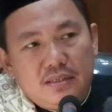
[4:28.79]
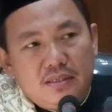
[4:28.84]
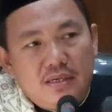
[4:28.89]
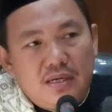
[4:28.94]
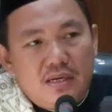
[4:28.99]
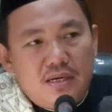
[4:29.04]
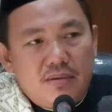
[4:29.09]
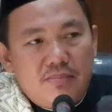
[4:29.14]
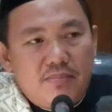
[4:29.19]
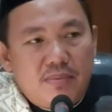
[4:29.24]

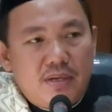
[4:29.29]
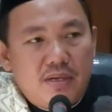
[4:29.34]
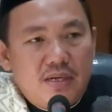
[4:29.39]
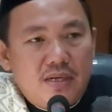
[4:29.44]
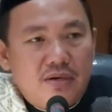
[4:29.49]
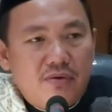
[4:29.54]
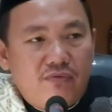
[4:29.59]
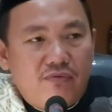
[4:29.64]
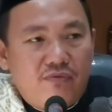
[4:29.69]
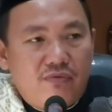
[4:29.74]

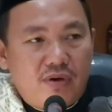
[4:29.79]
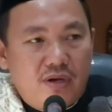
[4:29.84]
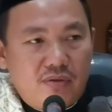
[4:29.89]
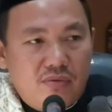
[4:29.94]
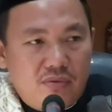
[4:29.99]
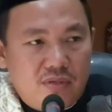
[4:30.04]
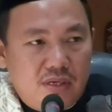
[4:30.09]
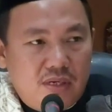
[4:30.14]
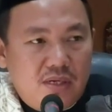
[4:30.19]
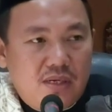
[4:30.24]
daripada
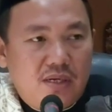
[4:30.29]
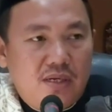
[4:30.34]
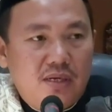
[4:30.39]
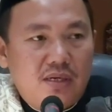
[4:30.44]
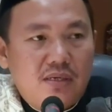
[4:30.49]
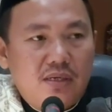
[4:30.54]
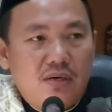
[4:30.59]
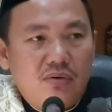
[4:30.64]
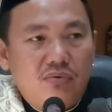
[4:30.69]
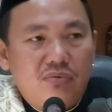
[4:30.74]

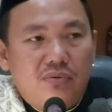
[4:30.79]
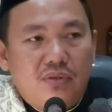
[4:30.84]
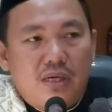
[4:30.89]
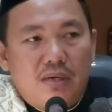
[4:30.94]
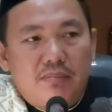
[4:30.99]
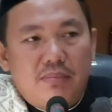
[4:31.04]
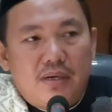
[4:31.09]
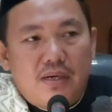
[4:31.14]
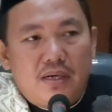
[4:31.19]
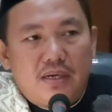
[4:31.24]
fadilah
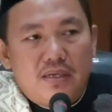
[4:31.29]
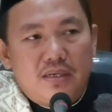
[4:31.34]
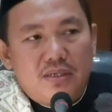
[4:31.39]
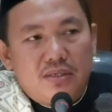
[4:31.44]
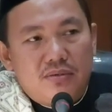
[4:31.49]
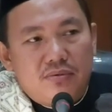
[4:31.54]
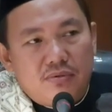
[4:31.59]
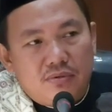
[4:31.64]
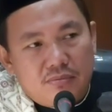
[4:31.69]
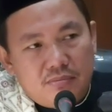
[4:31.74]

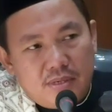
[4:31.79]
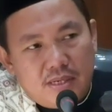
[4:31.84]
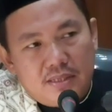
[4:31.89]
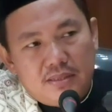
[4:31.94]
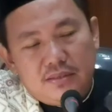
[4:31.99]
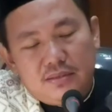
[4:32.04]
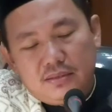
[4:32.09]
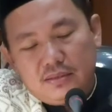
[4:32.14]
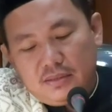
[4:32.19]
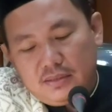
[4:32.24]
keutamaan
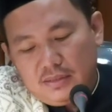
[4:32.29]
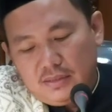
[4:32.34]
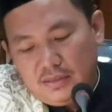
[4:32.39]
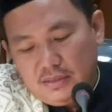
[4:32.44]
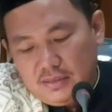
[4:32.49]
kurban